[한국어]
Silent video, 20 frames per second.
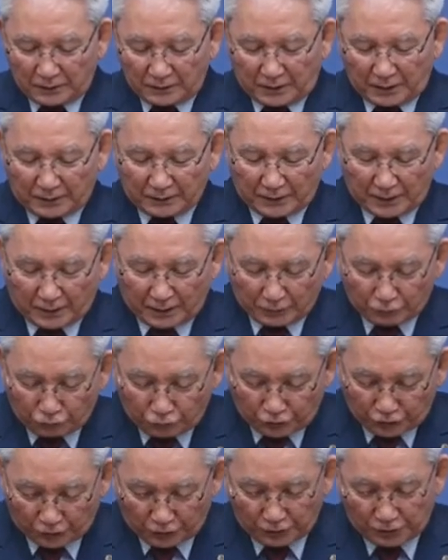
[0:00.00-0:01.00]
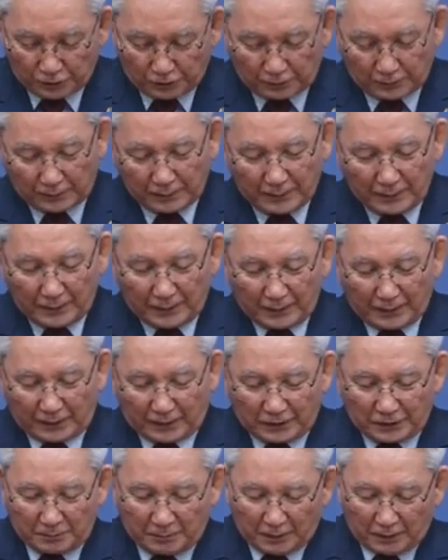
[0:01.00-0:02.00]
찾아가 주셔서
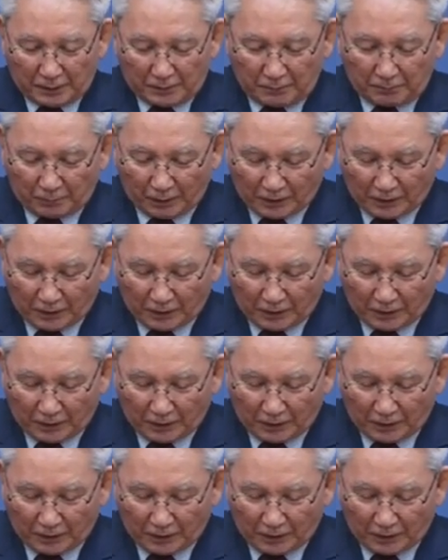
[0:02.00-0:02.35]
하나님의